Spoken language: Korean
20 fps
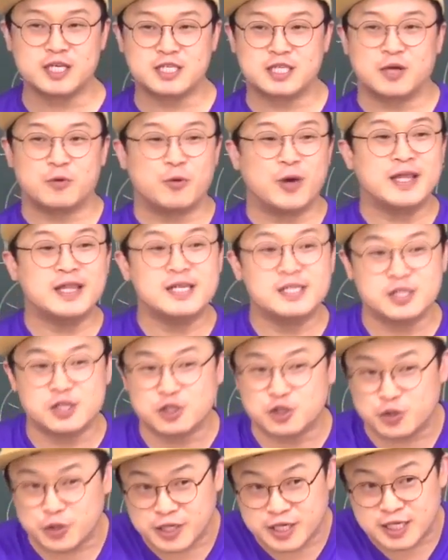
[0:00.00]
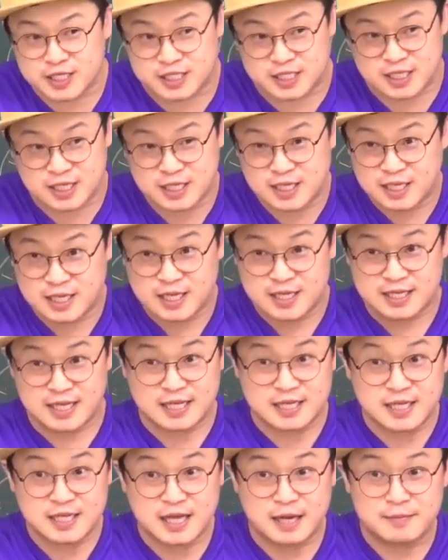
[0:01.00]
대신에 웬을 쓸 수도 있겠지.
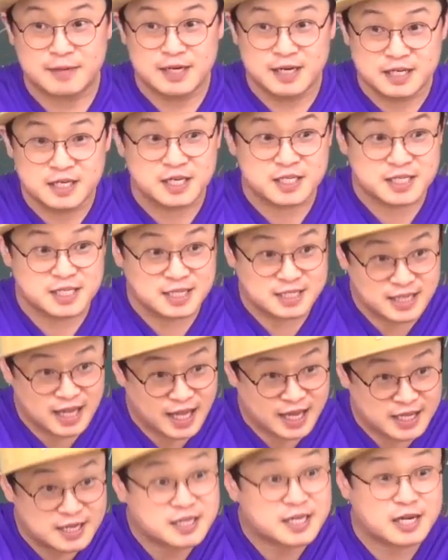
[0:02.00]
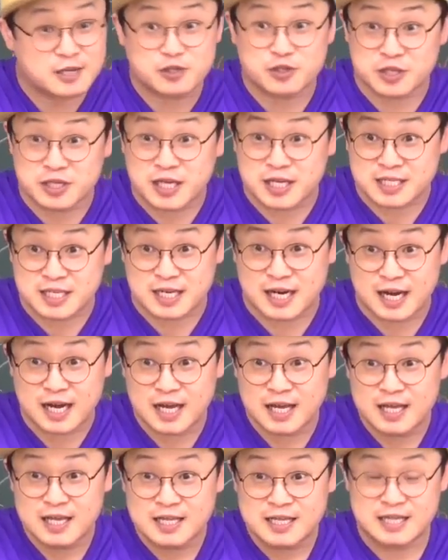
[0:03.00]
따뜻함을 느꼈을 때 이렇게 할 수도 있겠잖아.
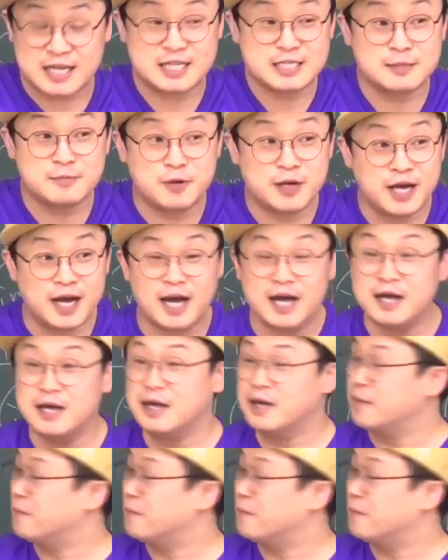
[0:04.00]
따라서 뭐야?